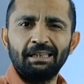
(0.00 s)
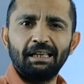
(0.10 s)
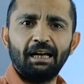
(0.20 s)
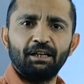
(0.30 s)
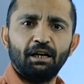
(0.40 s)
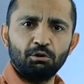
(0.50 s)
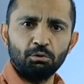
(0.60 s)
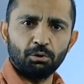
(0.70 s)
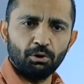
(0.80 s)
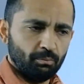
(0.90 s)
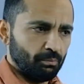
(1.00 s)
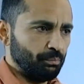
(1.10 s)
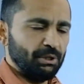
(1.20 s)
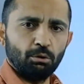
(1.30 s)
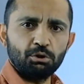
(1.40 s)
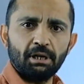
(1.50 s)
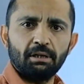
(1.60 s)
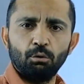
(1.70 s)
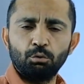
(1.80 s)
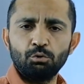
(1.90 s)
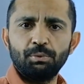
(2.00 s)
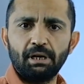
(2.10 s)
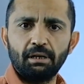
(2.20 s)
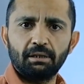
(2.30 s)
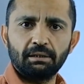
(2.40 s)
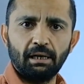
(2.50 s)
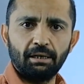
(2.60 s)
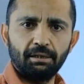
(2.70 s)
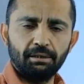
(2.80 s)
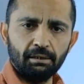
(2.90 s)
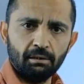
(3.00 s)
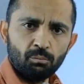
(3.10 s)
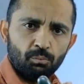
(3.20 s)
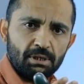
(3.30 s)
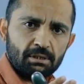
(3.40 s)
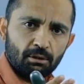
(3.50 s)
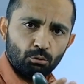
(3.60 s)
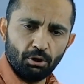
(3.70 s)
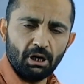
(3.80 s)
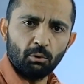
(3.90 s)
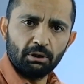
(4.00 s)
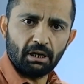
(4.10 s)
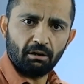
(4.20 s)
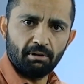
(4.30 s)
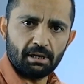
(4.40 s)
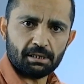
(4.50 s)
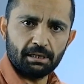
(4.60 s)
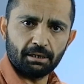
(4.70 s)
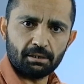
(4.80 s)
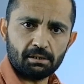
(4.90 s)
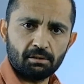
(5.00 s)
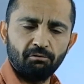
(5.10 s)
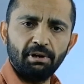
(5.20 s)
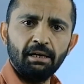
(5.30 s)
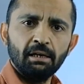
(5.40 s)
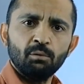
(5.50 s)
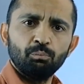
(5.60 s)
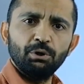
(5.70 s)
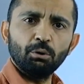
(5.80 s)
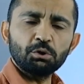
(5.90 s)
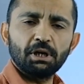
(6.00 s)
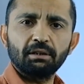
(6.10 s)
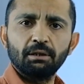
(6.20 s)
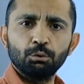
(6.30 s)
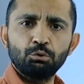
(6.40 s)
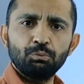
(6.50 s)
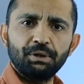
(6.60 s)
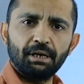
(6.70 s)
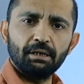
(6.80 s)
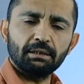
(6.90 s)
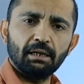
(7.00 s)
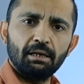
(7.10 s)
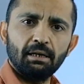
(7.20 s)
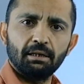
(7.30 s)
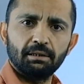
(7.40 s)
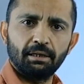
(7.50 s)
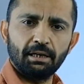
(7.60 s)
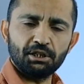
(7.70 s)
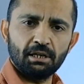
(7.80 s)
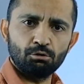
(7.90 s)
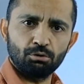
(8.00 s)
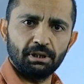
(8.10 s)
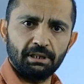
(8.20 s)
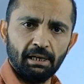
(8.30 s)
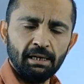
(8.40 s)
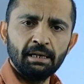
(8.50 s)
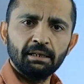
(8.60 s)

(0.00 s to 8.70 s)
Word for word: Yani atıyorum 1 Ocak 31 Aralık tarihini biz dönem olarak varsayarız ve 1 Ocak'tan 31 Aralık tarihine kadar geçen sürede